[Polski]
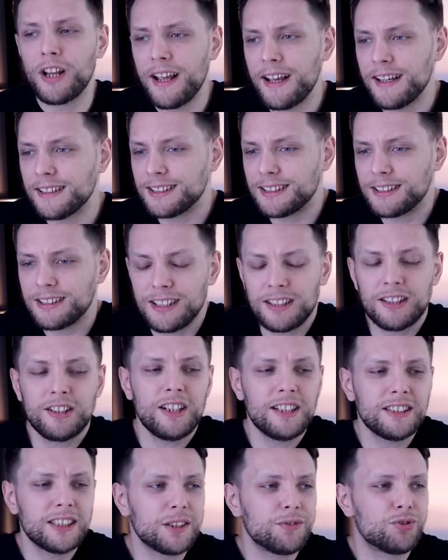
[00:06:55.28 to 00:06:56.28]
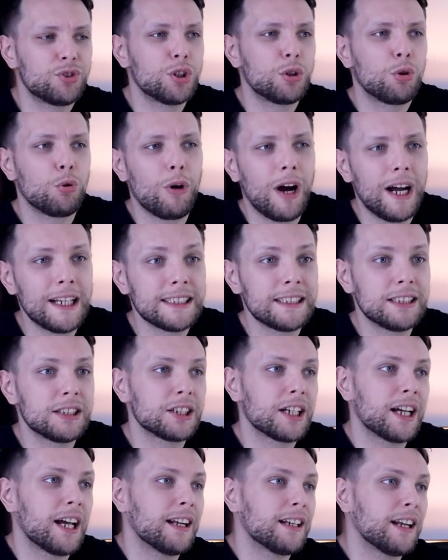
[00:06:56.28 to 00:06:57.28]
nie jest, nie jesteś w sytuacji,
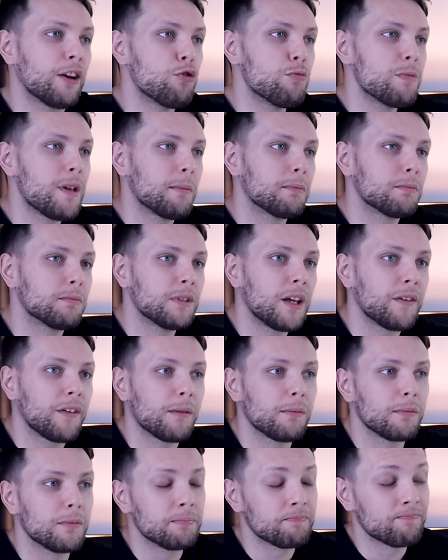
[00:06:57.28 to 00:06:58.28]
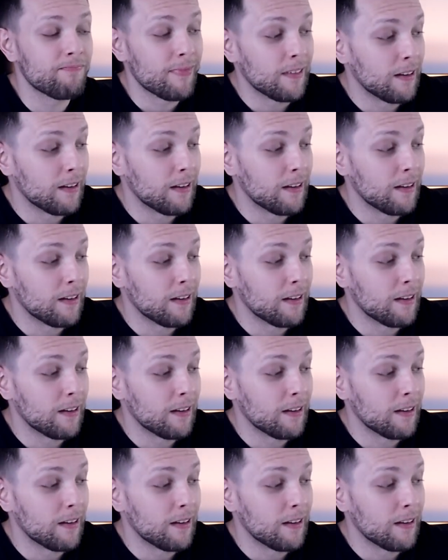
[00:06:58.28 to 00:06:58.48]
że ja nie umiem, nie wiem